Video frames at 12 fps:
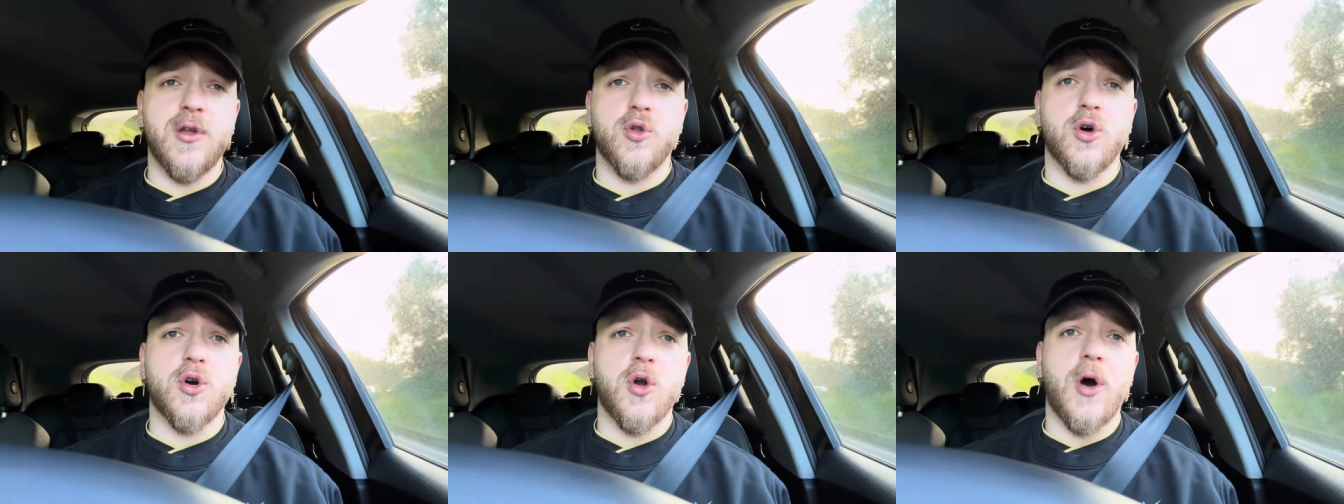
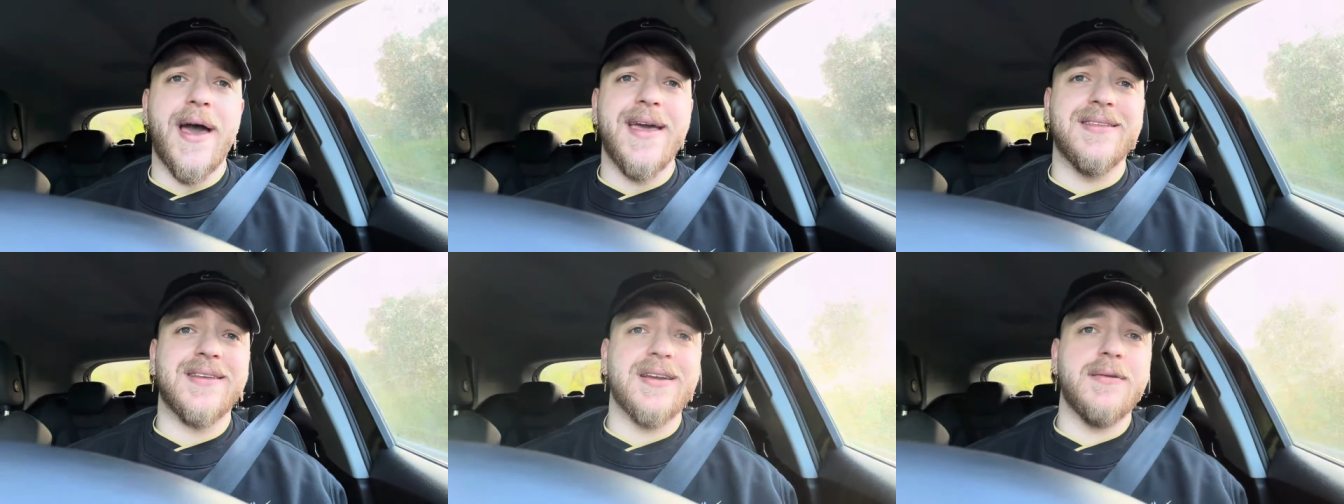intorno
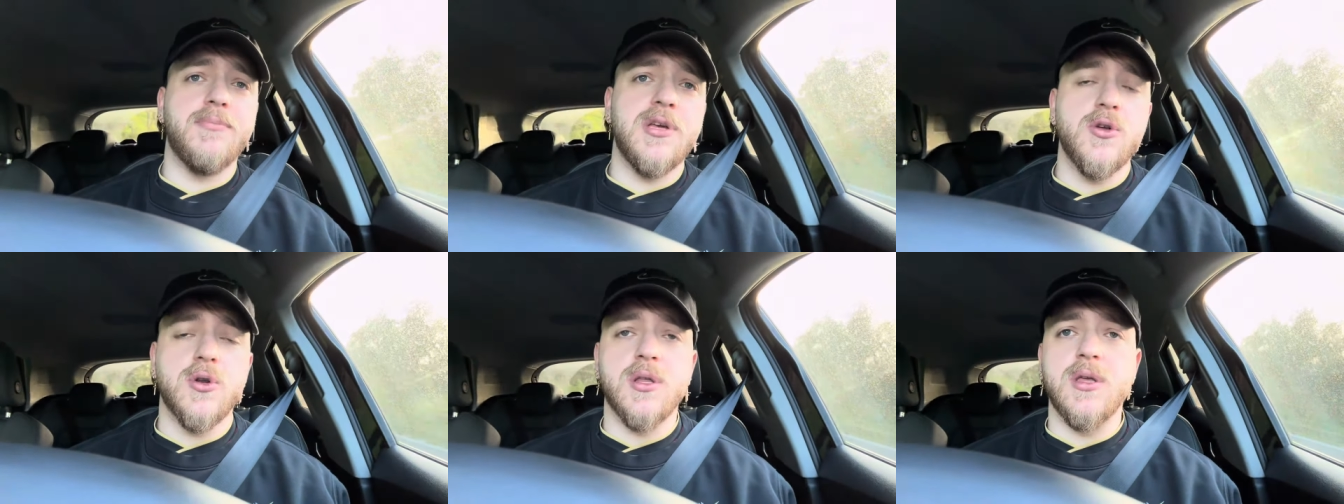ai 3
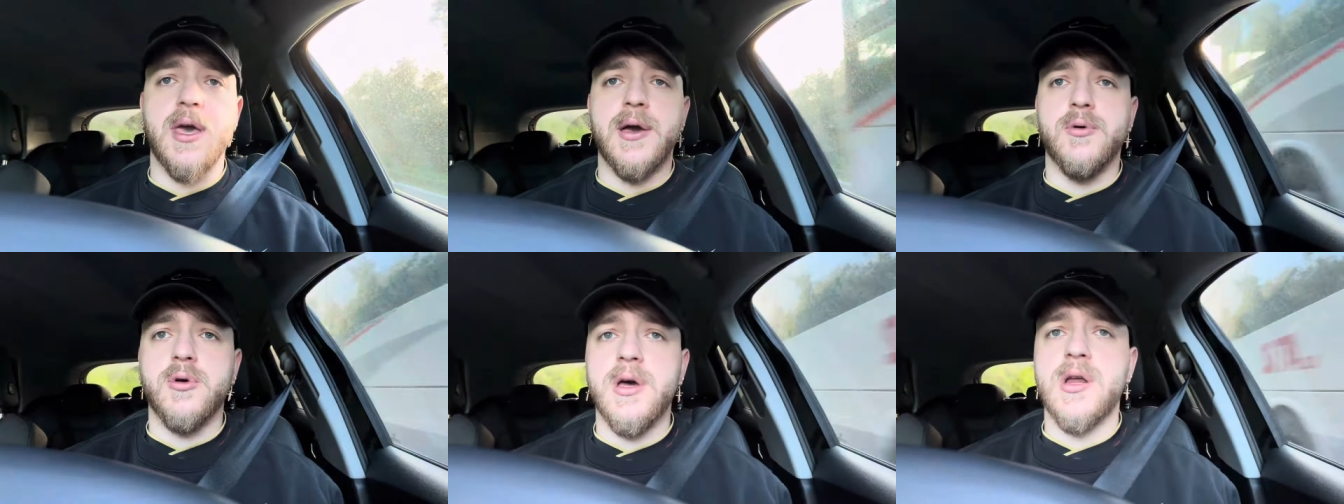milioni di
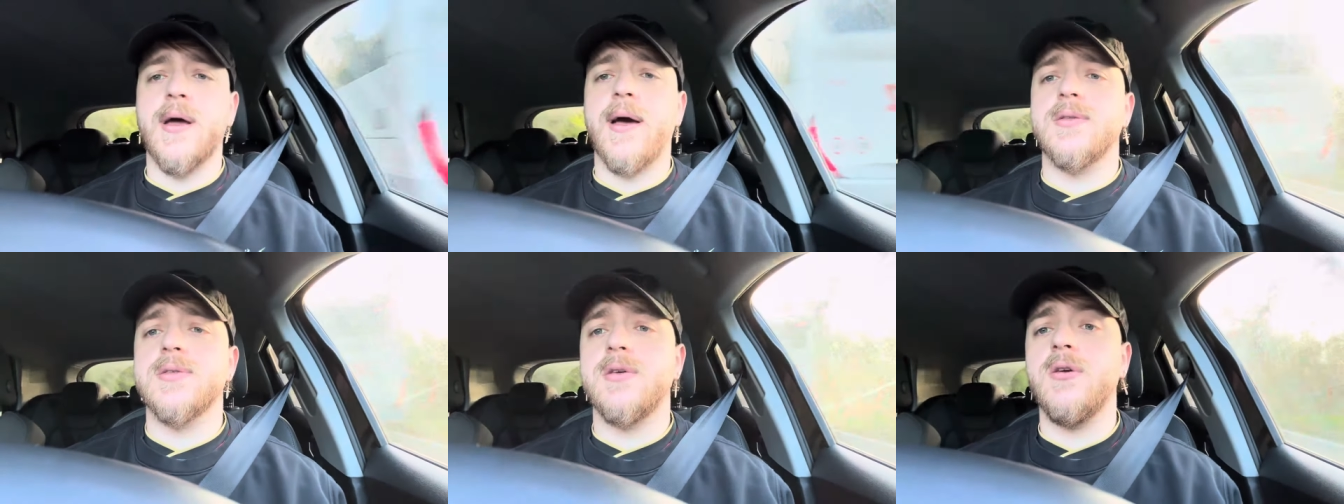euro e
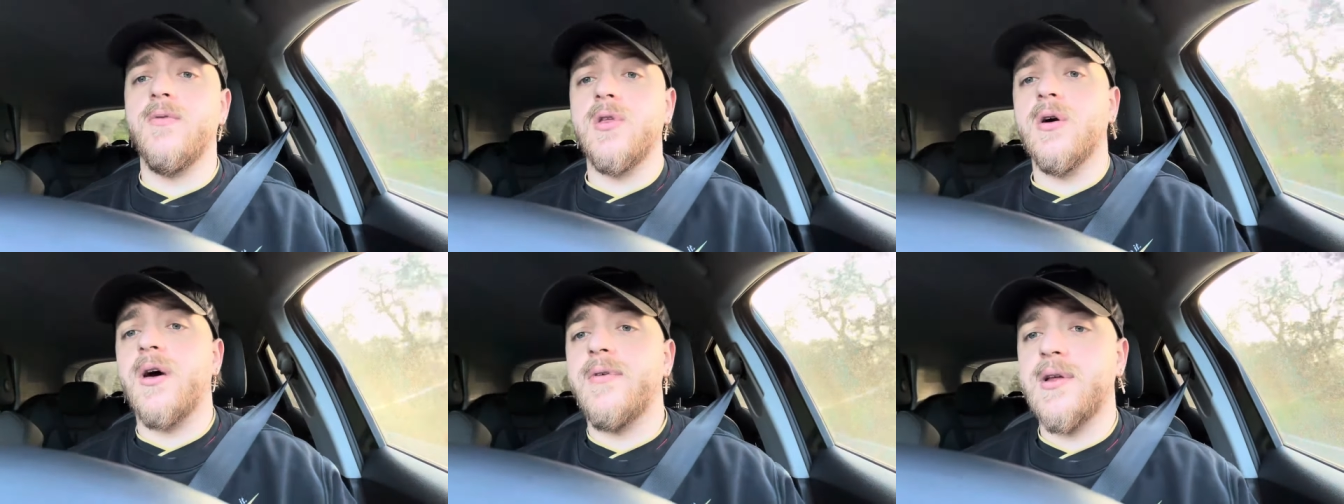ragazzi io vi
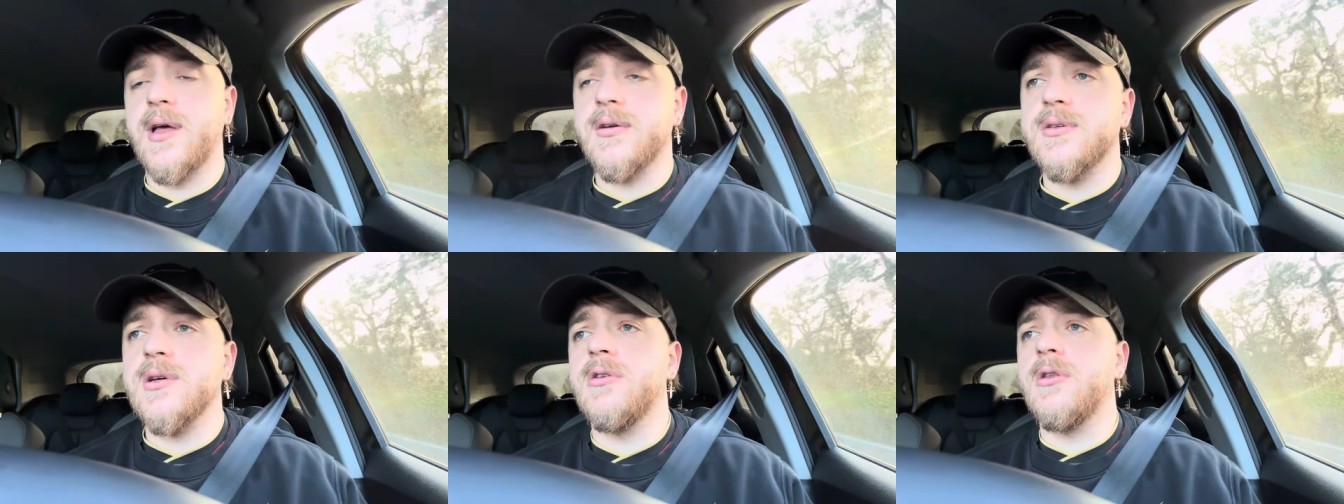dico la verità,
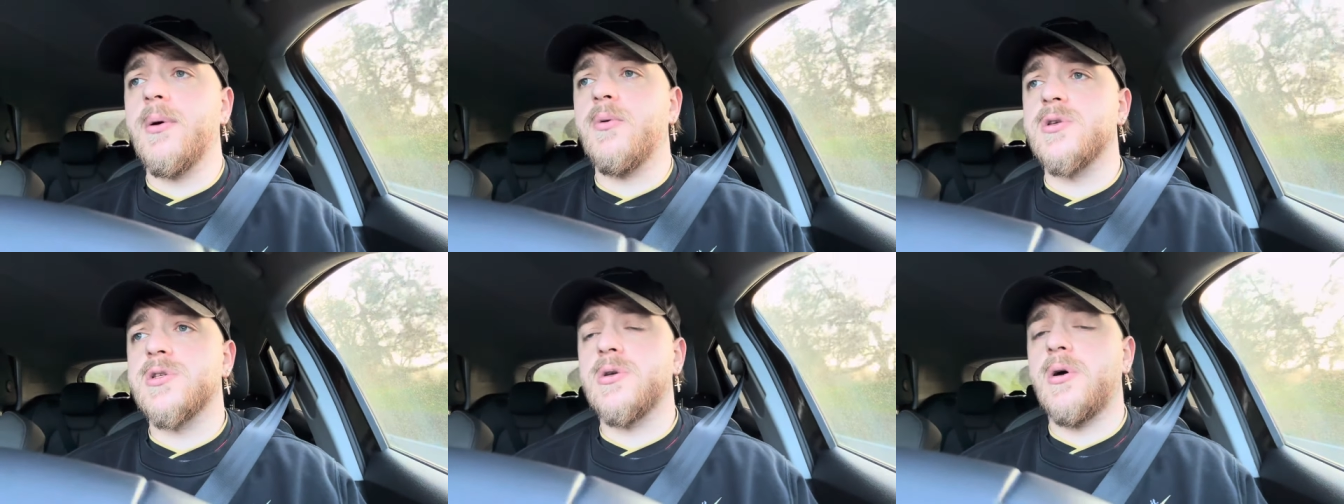secondo me
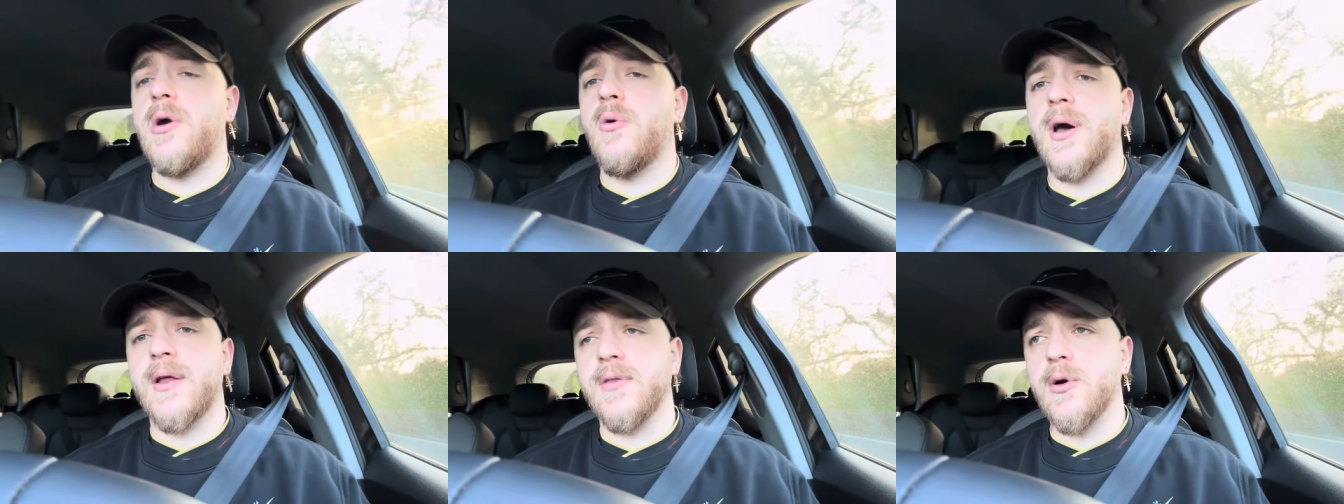questo è un
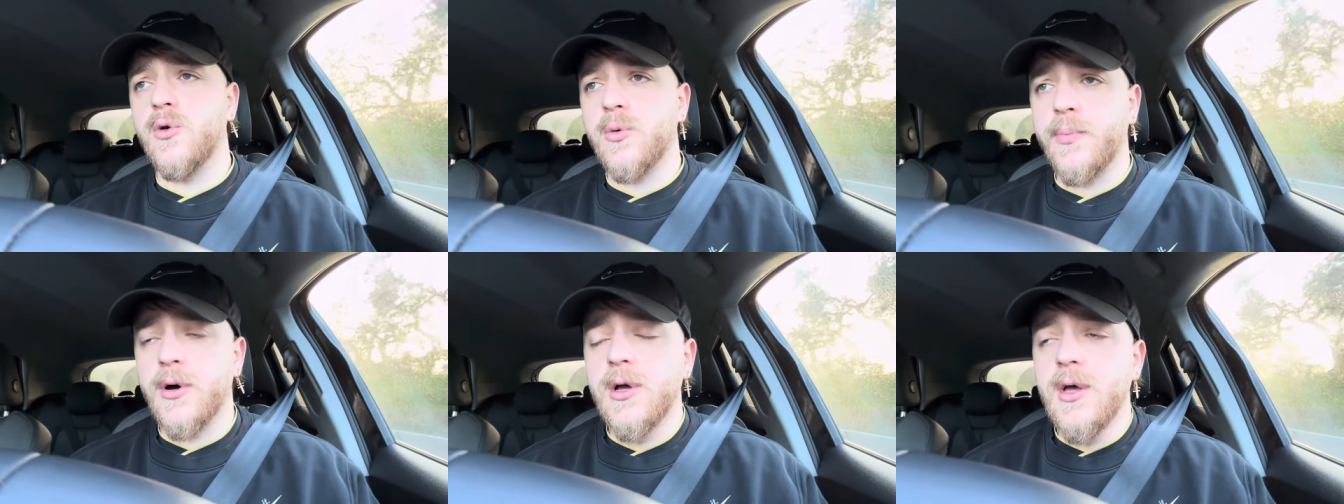grande
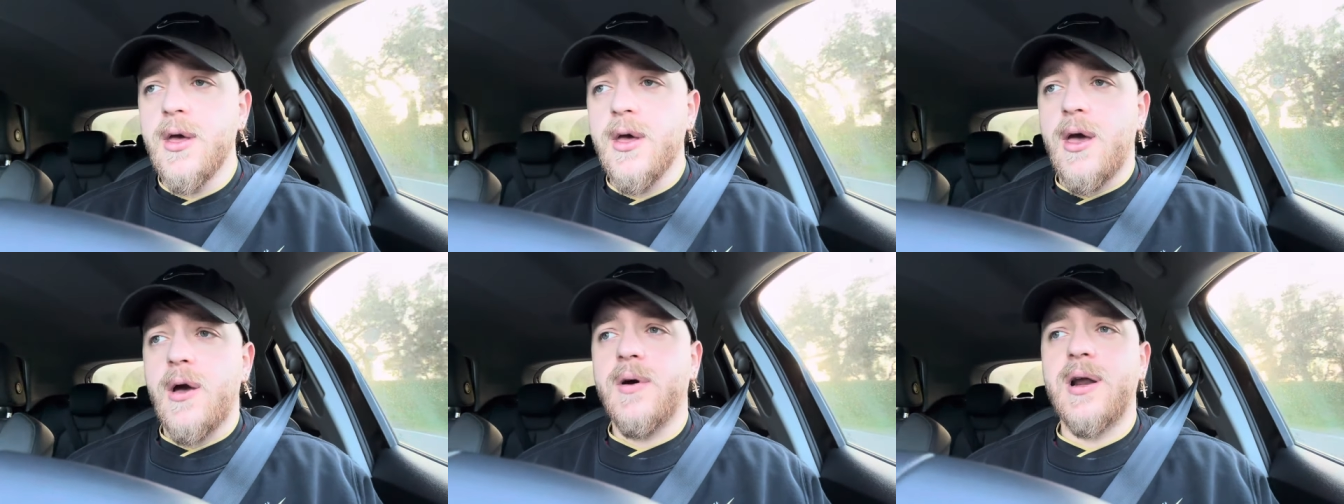colpo.
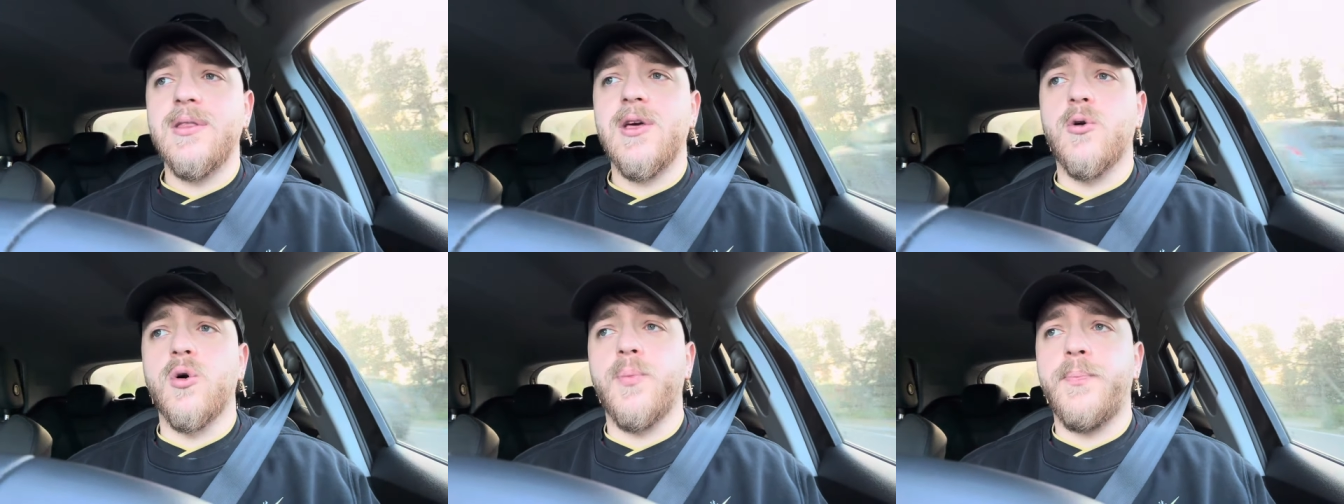È un grande
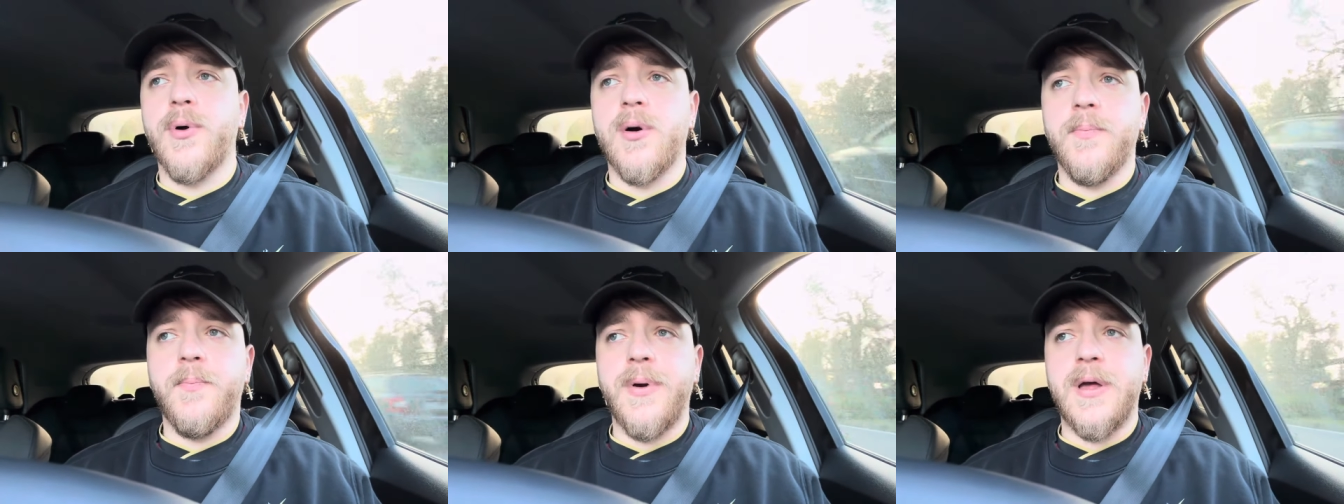colpo
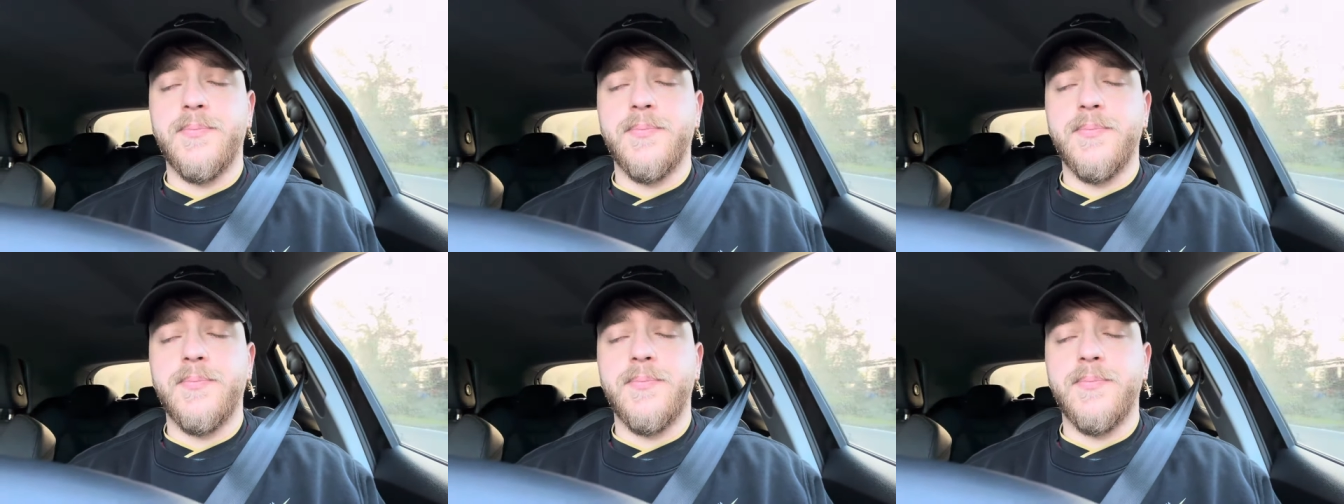per